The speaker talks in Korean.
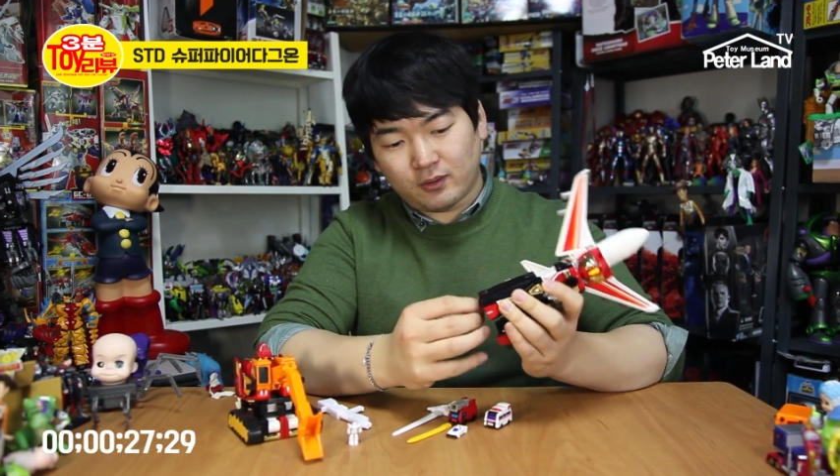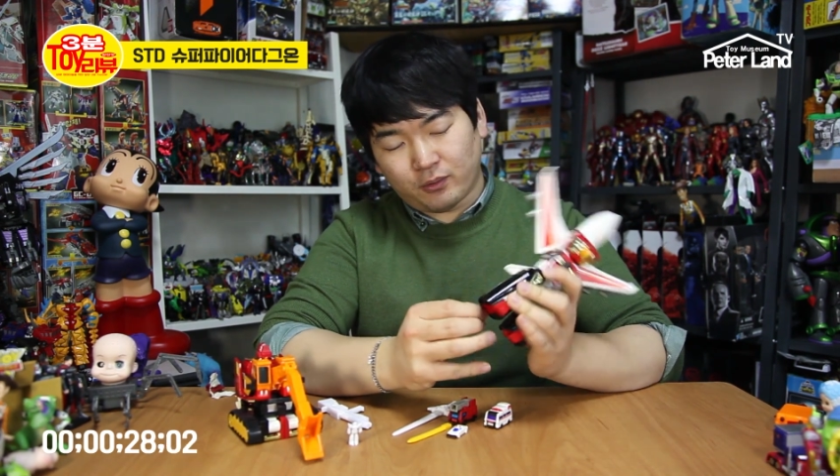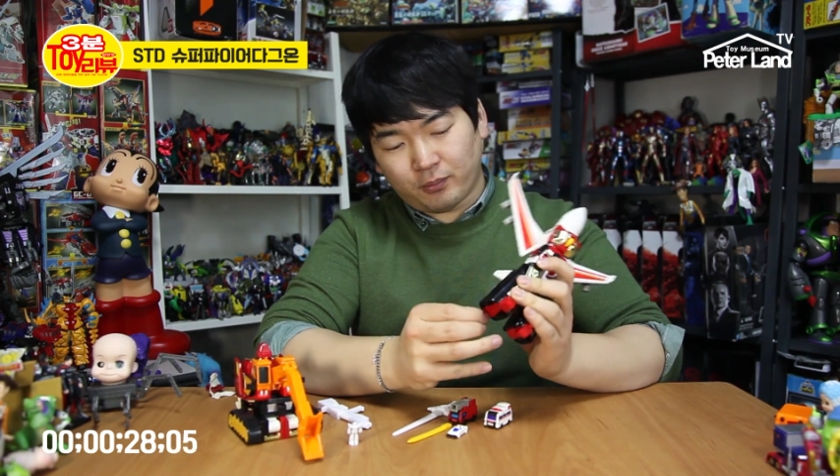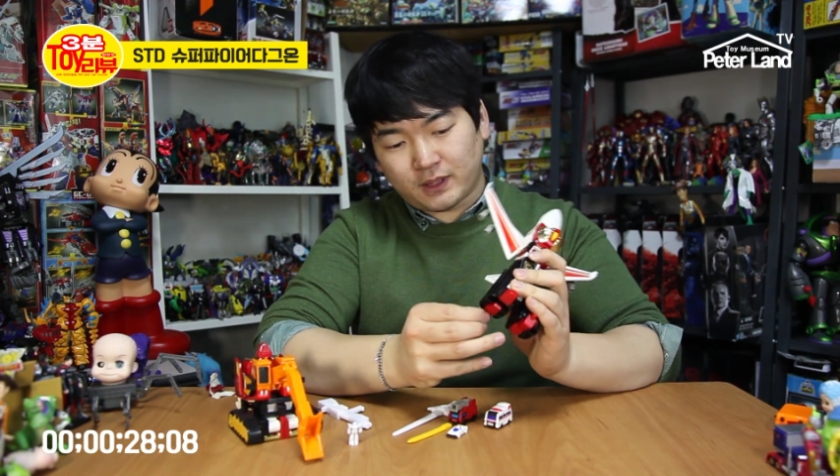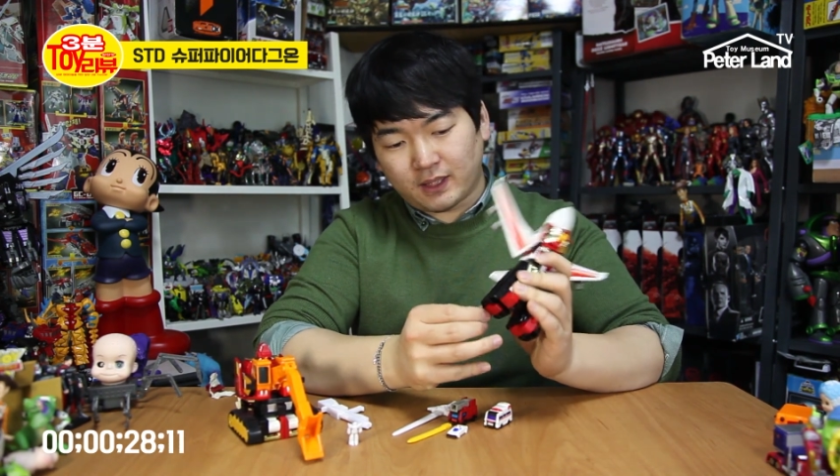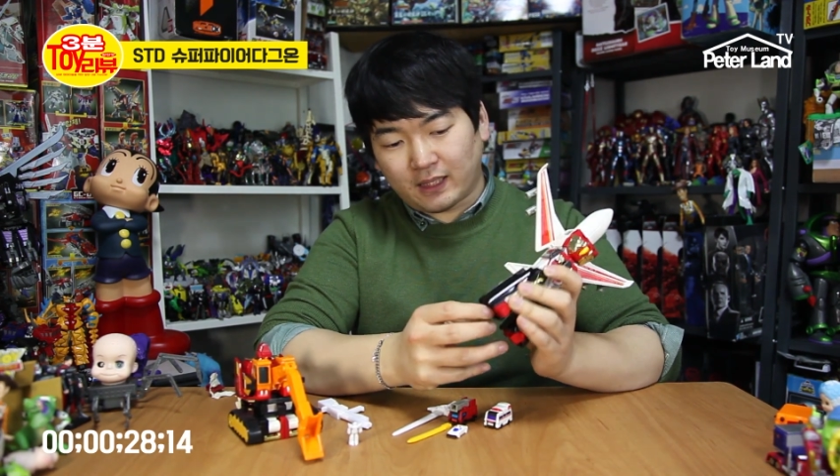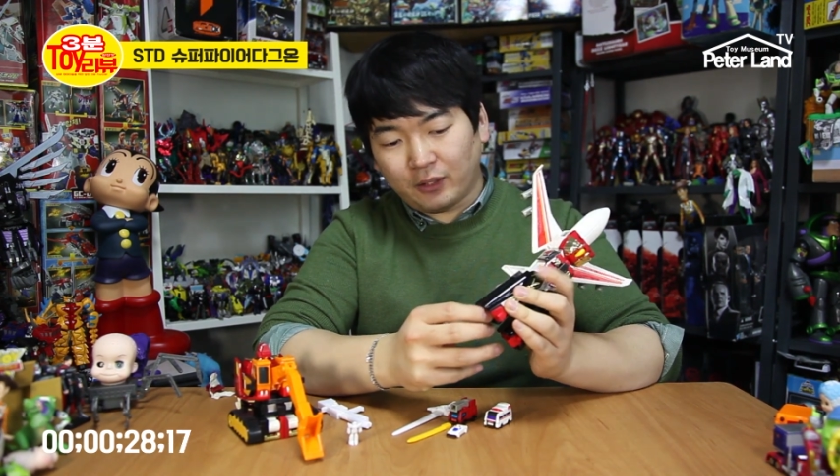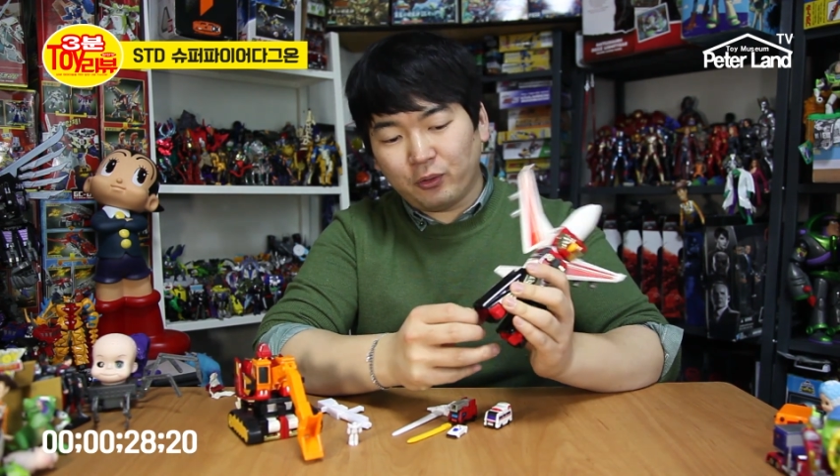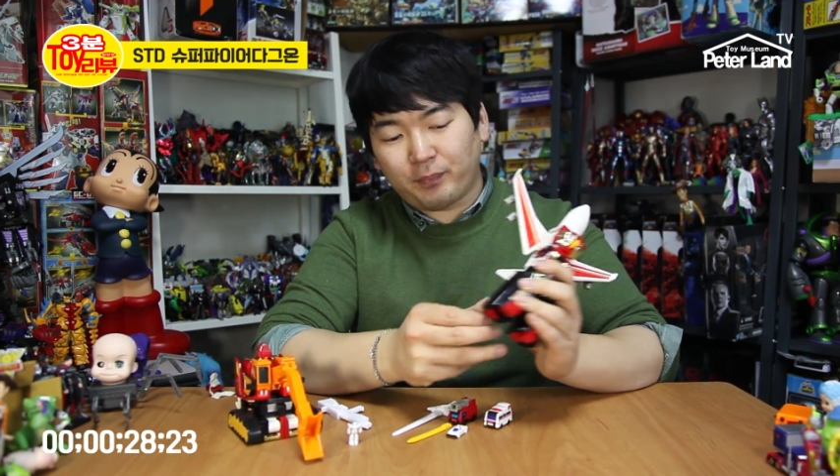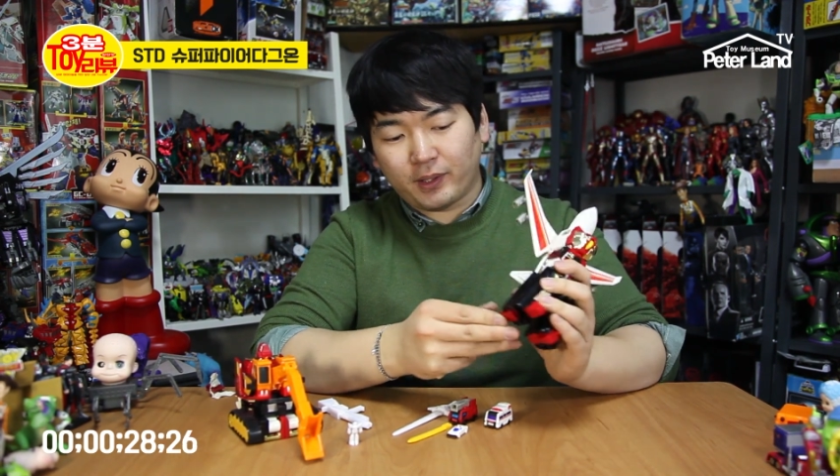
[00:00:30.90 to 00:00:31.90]
로봇인데
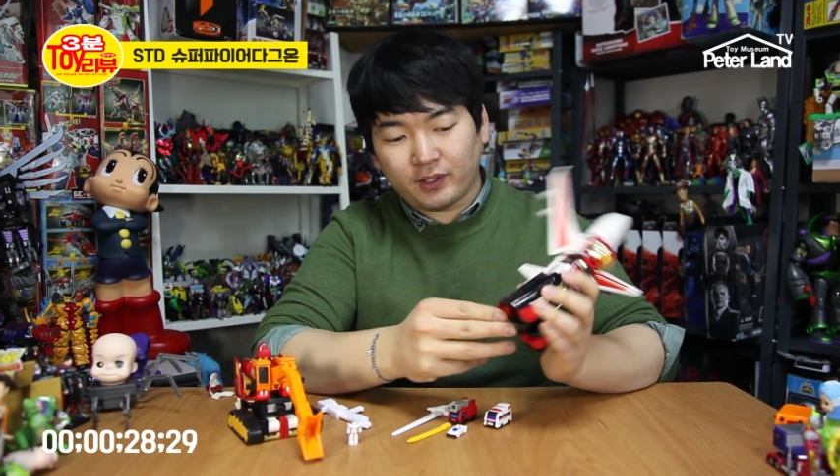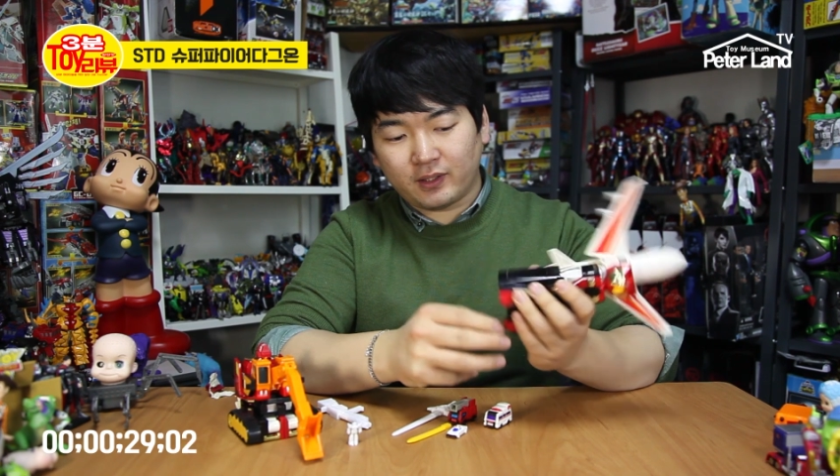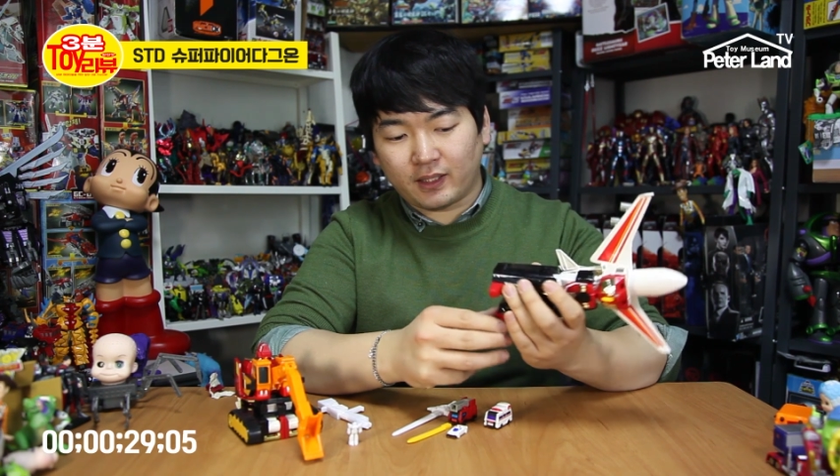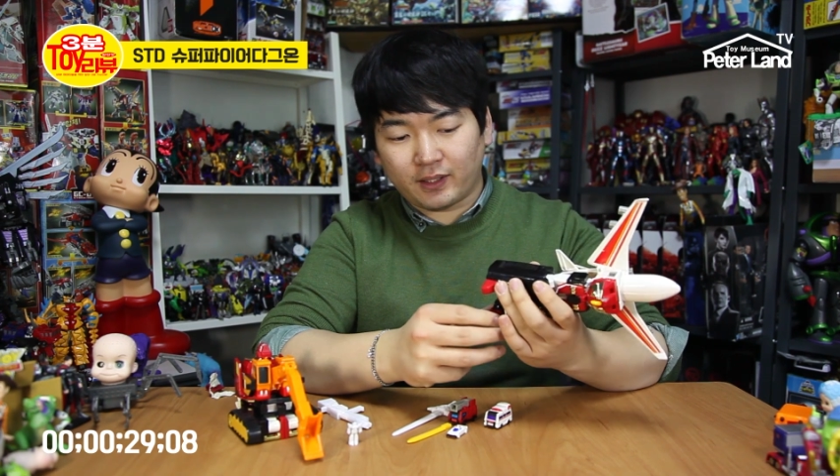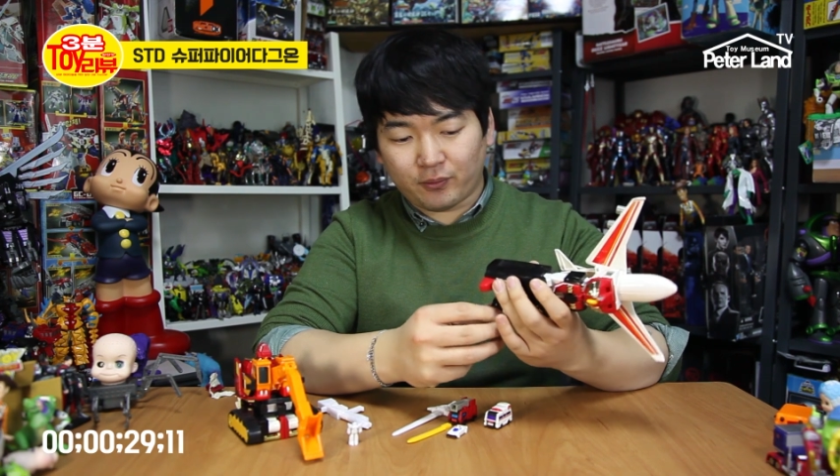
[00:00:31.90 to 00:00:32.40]
단독 변형은 안